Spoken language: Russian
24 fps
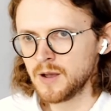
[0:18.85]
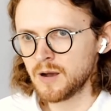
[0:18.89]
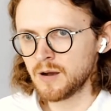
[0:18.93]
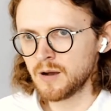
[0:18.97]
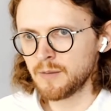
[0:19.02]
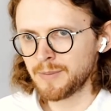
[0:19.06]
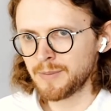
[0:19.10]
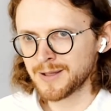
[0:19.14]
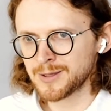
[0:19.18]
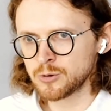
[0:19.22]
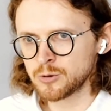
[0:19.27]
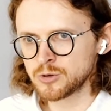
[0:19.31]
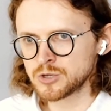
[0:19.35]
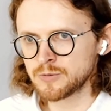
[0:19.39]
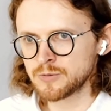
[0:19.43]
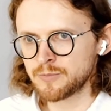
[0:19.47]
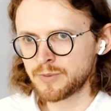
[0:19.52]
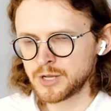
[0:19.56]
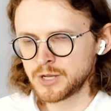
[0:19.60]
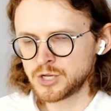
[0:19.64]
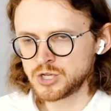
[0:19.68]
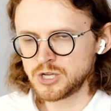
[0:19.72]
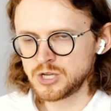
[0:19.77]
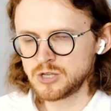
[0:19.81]
а по той же
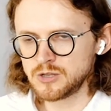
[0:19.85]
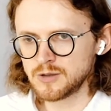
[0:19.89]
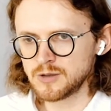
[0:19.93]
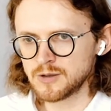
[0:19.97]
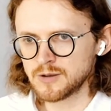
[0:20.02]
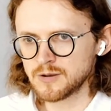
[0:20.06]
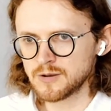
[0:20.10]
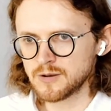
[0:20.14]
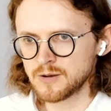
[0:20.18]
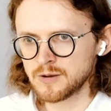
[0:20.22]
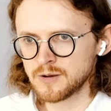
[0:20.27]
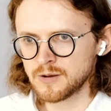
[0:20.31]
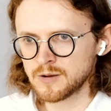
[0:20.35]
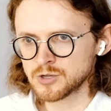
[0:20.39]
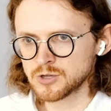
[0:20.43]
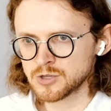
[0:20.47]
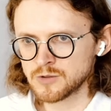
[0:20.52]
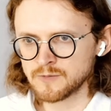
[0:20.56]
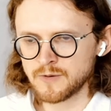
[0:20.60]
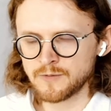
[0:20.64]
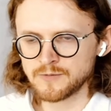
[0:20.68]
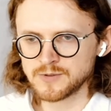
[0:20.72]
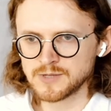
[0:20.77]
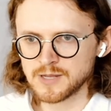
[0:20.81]
причине, а,
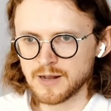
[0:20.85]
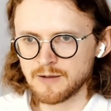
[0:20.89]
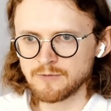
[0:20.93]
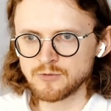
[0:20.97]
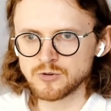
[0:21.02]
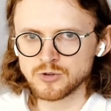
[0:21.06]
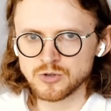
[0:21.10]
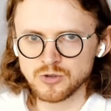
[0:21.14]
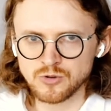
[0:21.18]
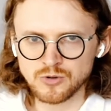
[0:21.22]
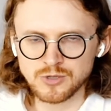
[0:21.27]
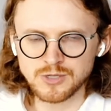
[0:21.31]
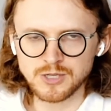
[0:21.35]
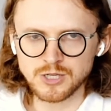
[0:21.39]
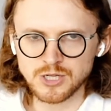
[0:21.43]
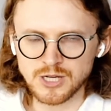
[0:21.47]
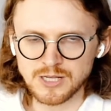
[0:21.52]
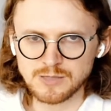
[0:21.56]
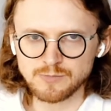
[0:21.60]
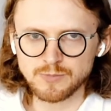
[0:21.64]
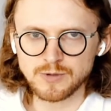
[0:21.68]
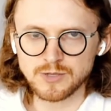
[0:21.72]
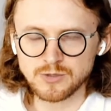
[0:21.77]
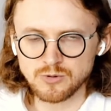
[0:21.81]
что вам все равно, что
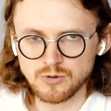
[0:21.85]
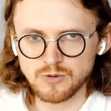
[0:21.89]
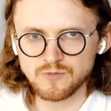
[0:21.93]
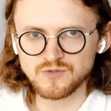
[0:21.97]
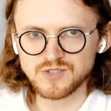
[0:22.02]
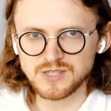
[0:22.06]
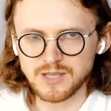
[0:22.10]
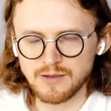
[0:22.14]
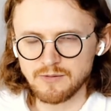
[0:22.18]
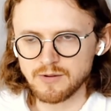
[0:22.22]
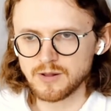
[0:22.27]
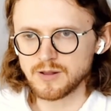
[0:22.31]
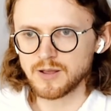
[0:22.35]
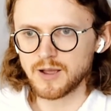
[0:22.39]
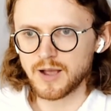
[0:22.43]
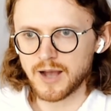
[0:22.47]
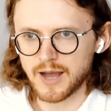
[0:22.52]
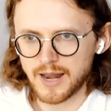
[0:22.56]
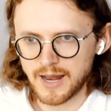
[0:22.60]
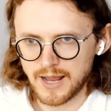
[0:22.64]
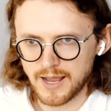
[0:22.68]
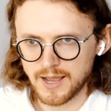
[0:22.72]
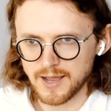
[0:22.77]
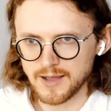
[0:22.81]
сейчас происходит в Северной
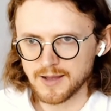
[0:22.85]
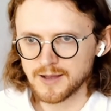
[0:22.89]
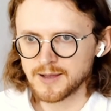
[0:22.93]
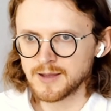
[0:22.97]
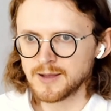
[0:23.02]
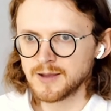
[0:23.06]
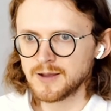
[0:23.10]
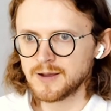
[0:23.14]
Корее,